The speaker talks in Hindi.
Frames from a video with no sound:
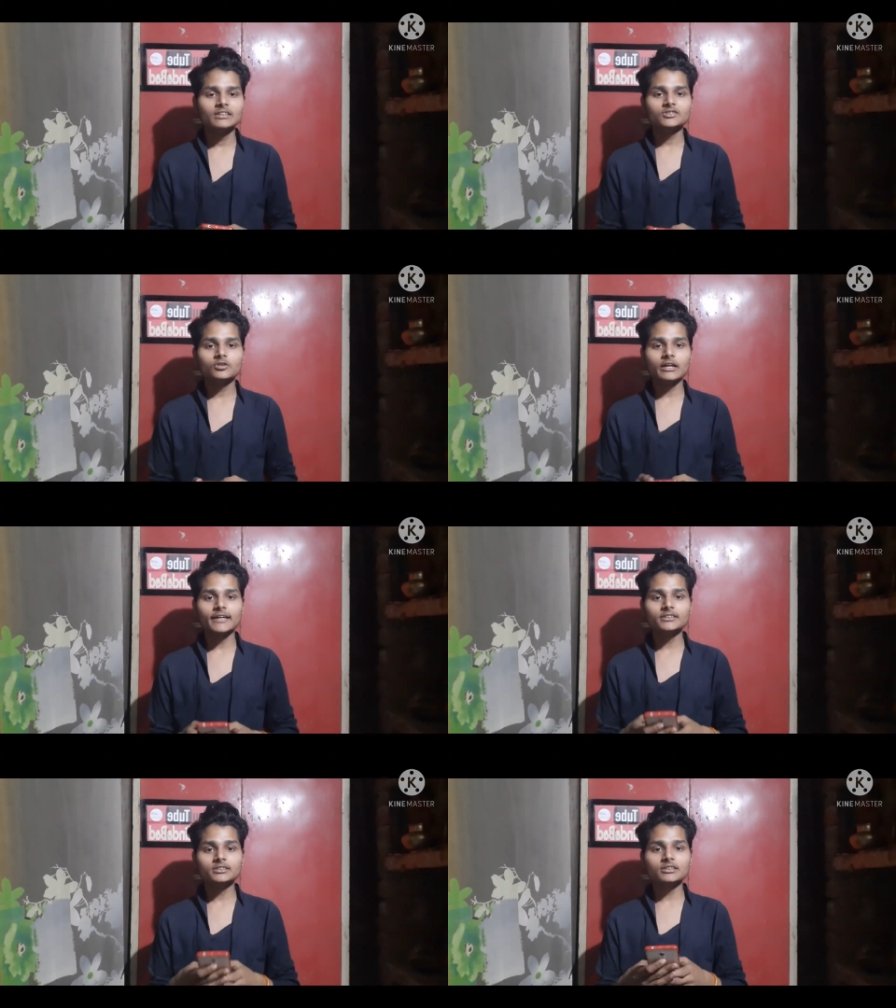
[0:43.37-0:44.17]
सो so
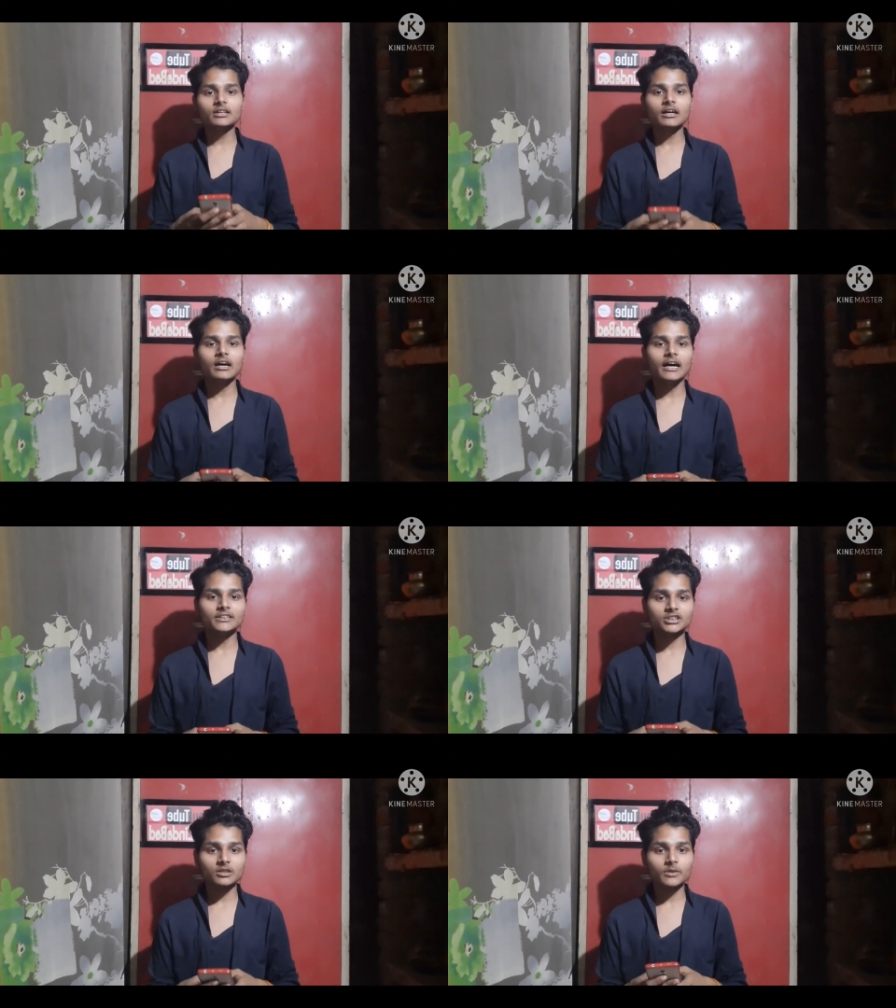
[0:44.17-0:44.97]
गाइज
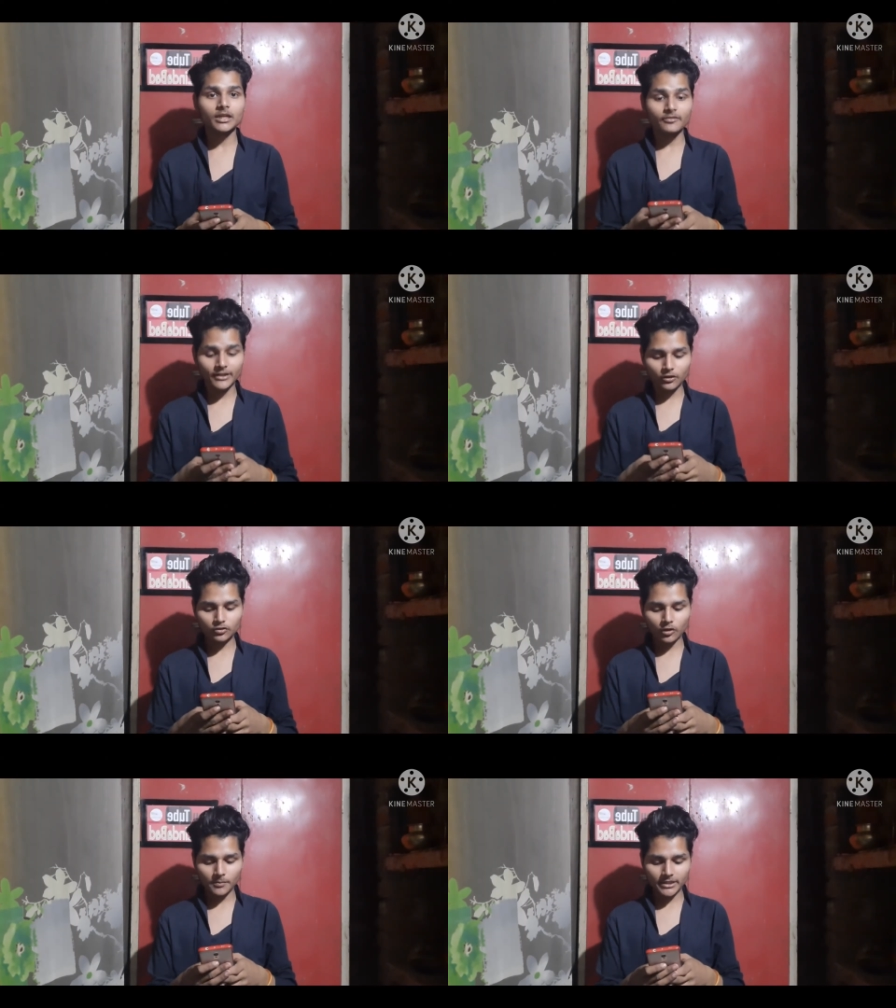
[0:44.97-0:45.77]
आज के हमारे वीडियो का
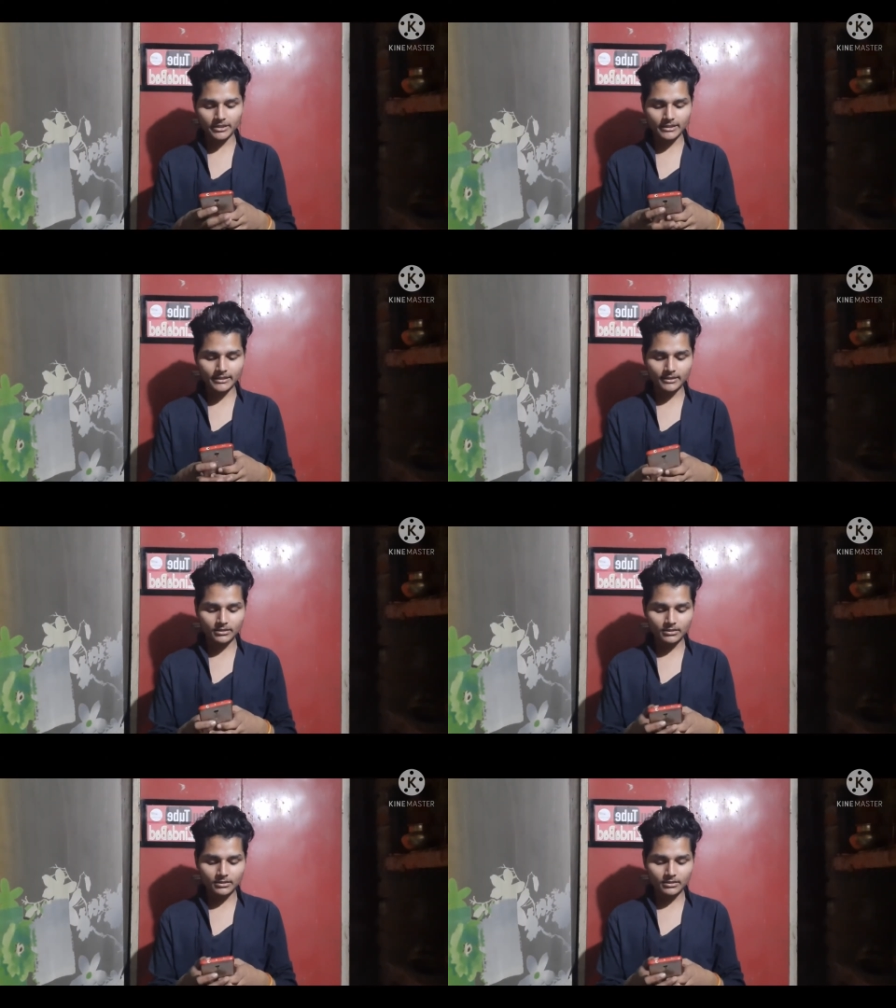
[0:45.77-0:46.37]
टॉपिक है